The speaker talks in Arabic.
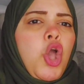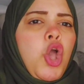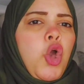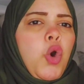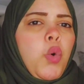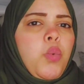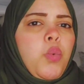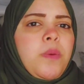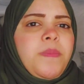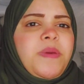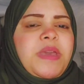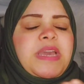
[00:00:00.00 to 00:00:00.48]

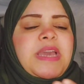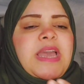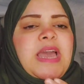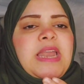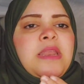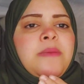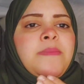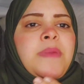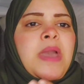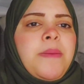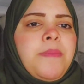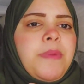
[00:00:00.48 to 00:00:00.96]

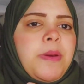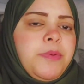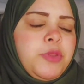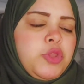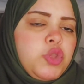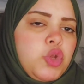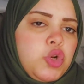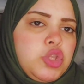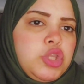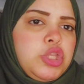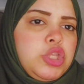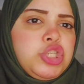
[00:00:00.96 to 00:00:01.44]
وبتكلميها ما
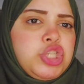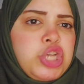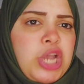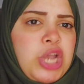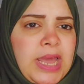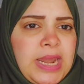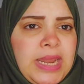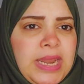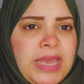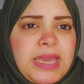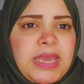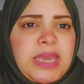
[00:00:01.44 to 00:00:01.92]
بتردش
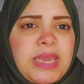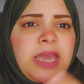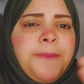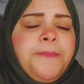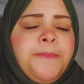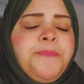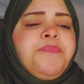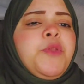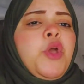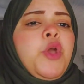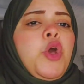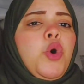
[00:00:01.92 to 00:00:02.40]

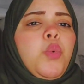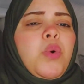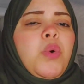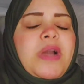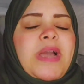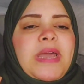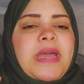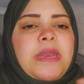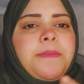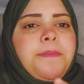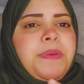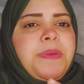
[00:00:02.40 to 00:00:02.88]
عليكي
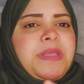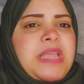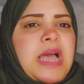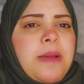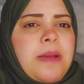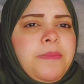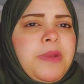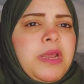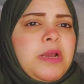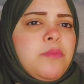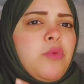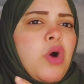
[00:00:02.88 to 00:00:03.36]
وكانت
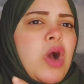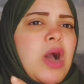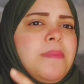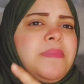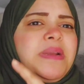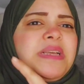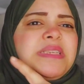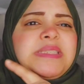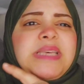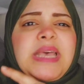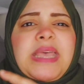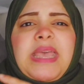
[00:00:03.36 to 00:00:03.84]
بتعاملك
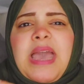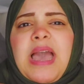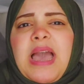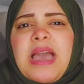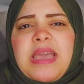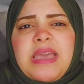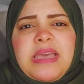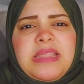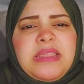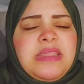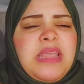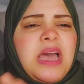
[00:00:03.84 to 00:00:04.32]
معامله سيئه
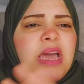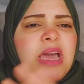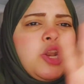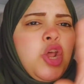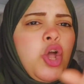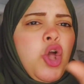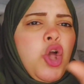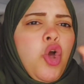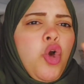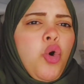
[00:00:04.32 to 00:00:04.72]
جدا